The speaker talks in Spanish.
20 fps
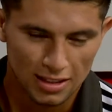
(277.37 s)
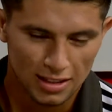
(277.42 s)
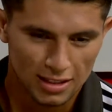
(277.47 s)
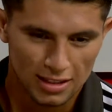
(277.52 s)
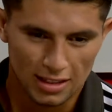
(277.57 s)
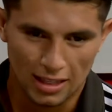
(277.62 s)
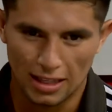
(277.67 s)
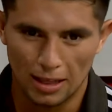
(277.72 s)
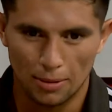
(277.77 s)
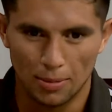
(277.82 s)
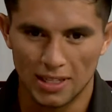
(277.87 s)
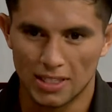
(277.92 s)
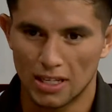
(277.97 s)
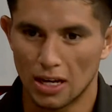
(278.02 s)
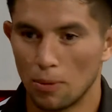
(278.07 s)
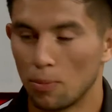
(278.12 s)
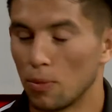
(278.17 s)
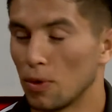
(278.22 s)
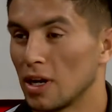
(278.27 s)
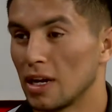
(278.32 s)
se te
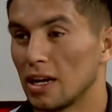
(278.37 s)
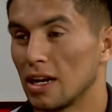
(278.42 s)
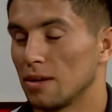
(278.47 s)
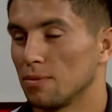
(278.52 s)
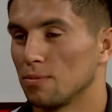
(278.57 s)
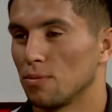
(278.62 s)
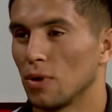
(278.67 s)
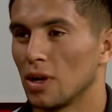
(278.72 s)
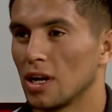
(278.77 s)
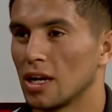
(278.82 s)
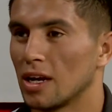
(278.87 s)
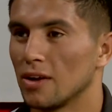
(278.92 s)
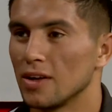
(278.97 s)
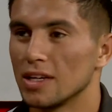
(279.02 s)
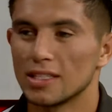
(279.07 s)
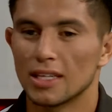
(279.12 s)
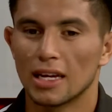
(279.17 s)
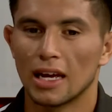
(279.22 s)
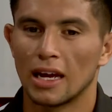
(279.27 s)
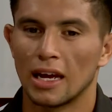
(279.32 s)
pasaba por, la
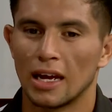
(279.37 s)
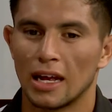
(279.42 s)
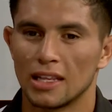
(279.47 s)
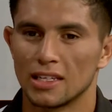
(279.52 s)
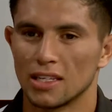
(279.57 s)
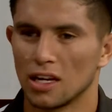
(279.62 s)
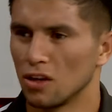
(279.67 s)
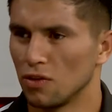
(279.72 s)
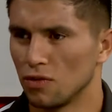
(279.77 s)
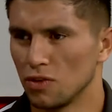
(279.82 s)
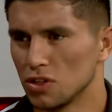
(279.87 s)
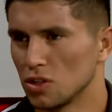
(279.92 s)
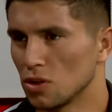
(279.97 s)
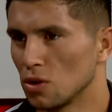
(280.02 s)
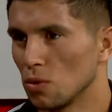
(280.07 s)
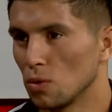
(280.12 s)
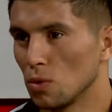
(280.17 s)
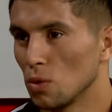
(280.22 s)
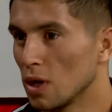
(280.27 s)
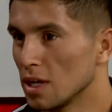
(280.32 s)
cabeza el sacrificio que
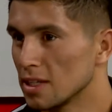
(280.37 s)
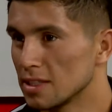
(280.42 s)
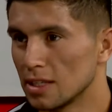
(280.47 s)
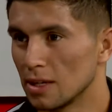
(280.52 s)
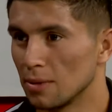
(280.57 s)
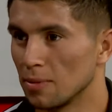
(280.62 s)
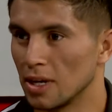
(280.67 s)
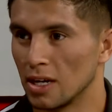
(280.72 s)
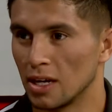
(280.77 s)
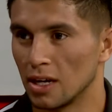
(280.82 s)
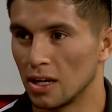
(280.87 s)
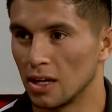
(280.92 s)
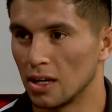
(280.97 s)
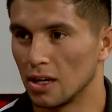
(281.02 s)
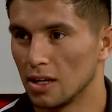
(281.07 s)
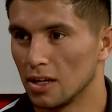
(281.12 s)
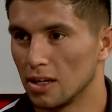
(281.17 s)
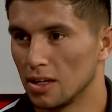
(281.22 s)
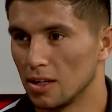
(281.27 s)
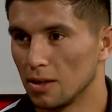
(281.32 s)
uno hace para,
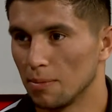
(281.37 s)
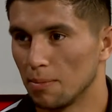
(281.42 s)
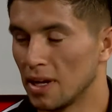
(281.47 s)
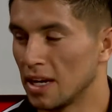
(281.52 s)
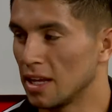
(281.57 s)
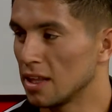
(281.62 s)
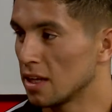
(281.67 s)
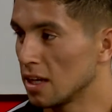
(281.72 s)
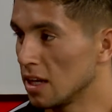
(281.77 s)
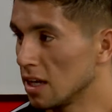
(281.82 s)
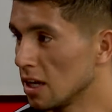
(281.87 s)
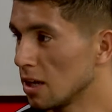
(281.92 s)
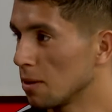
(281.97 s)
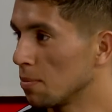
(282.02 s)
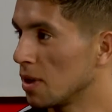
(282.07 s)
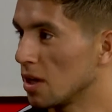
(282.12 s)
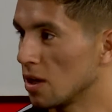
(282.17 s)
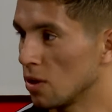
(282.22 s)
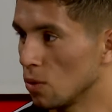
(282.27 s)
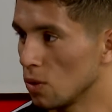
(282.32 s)
para entrenar,
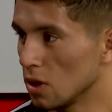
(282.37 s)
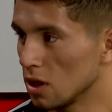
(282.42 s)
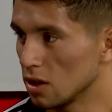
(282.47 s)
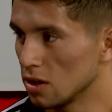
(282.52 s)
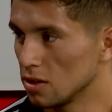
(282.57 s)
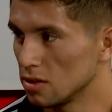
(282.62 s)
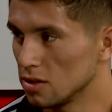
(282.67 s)
para jugar.